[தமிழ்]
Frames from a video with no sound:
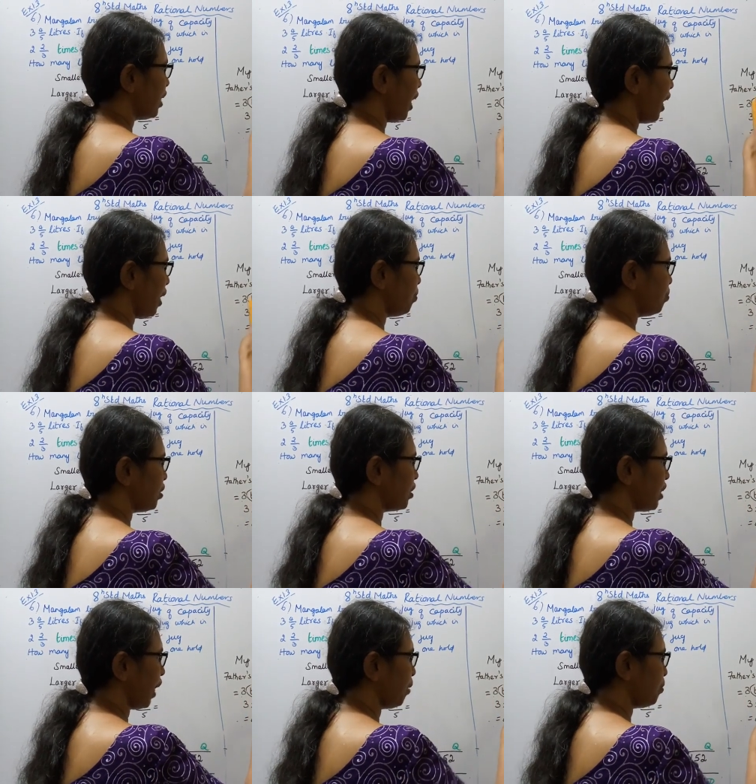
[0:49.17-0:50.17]
டைம்ஸ்
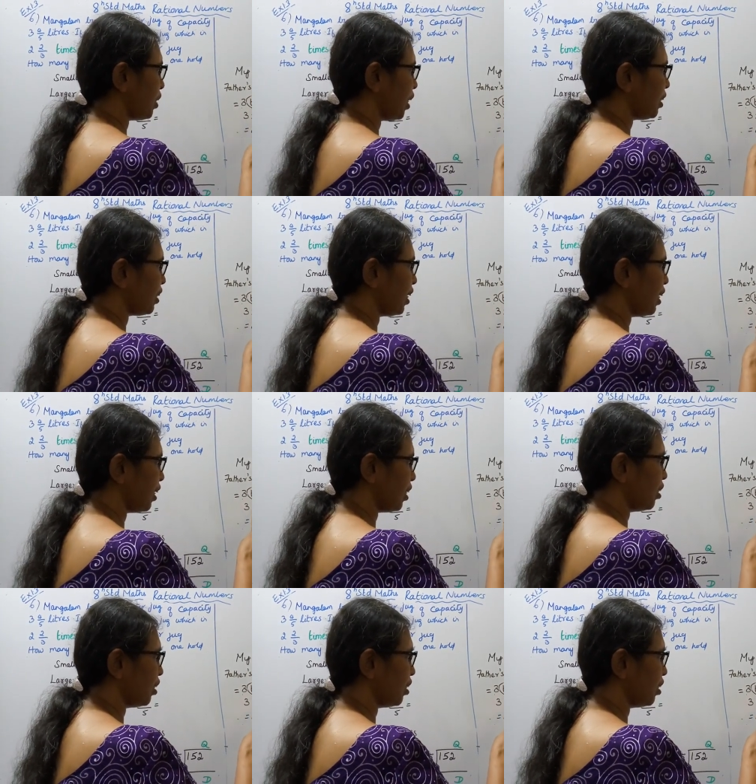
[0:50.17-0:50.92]
டைம்ஸ்னா த்ரீ